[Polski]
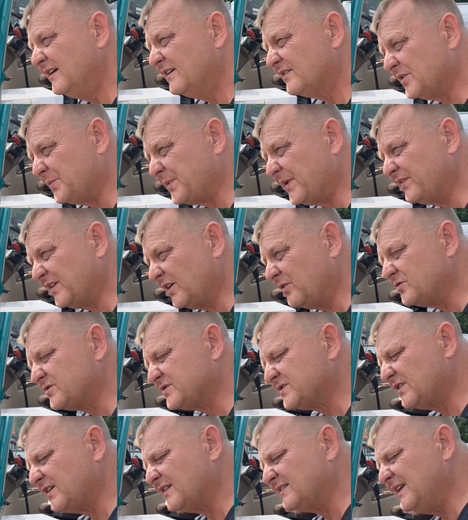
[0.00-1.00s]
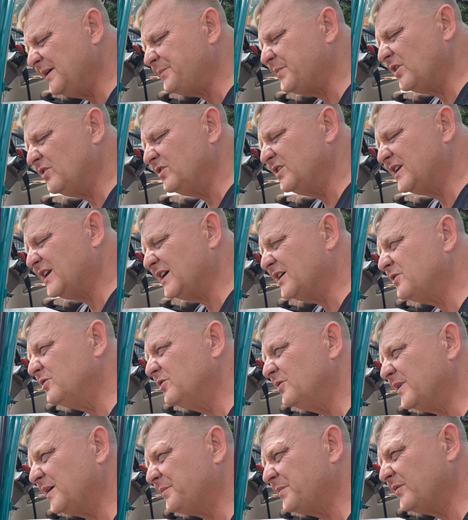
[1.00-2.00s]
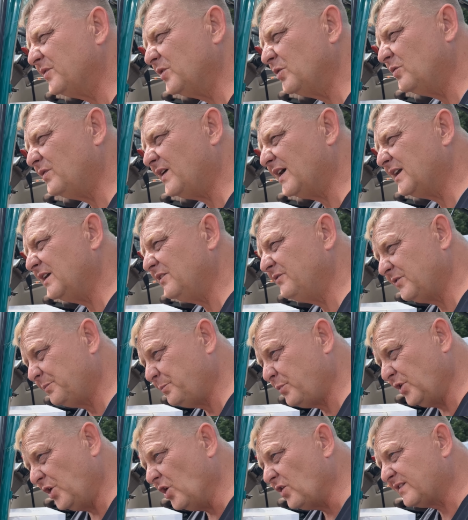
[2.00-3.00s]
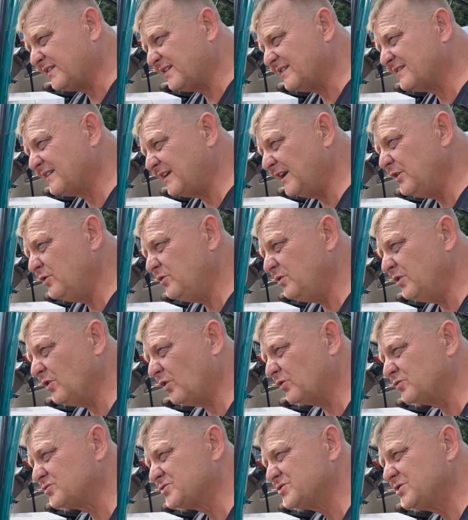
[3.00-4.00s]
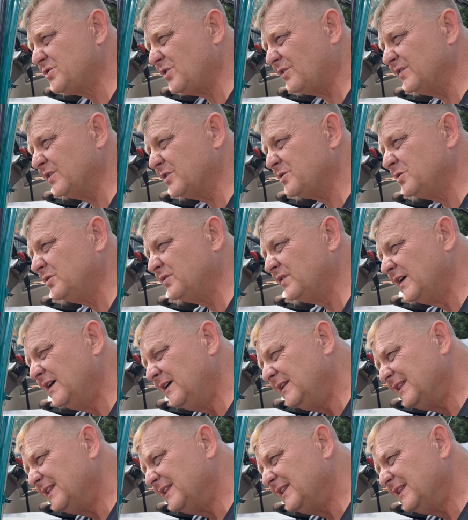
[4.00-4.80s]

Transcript: co prawda już coraz lepiej oni reagują na pewne uwagi płynące z rynku i od użytkowników,